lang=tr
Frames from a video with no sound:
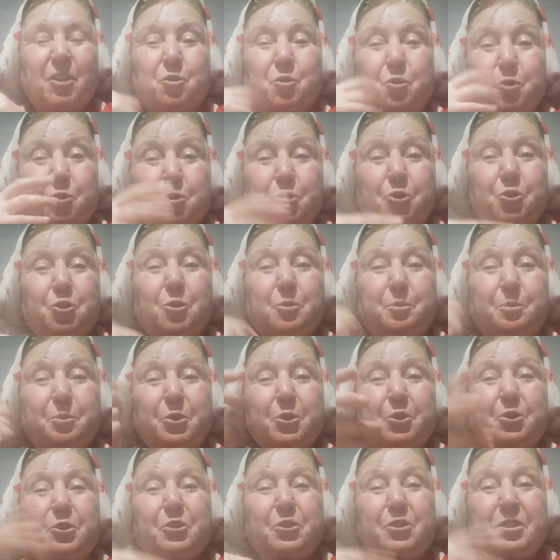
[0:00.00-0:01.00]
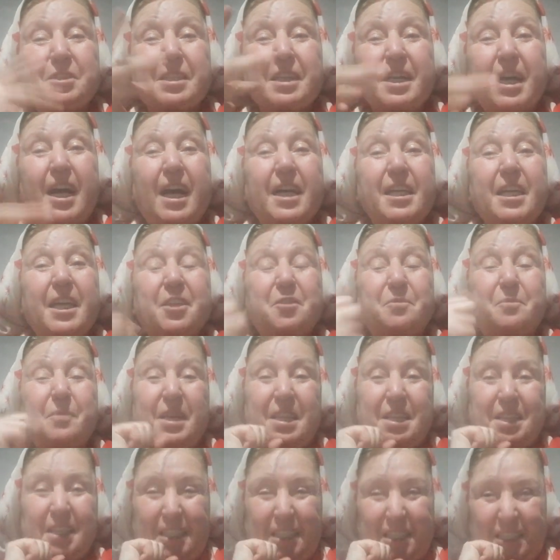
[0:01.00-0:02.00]
Düşünüp bugünü ziyan
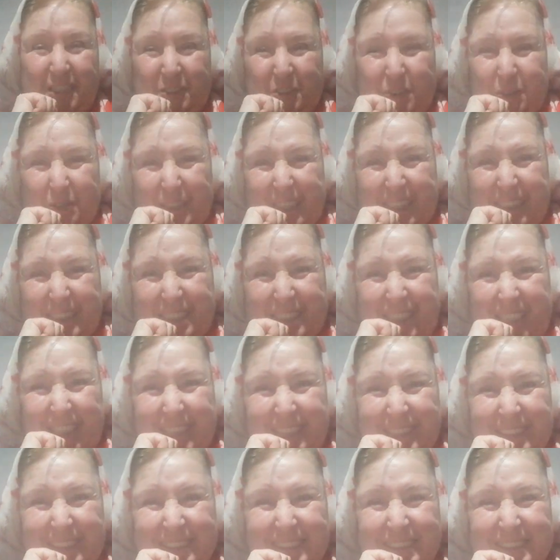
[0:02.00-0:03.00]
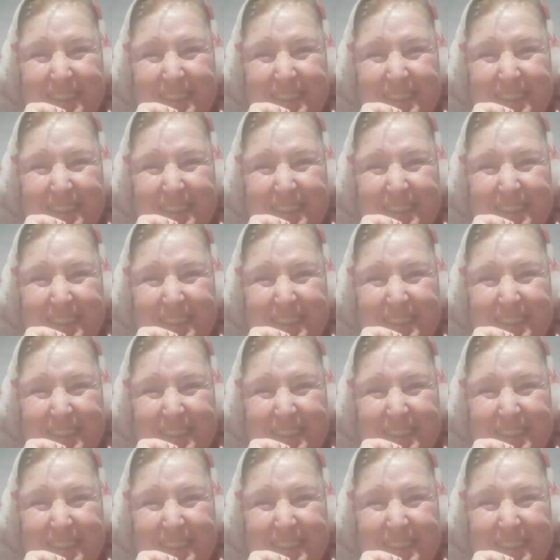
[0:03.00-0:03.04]
etmediğiniz sürece.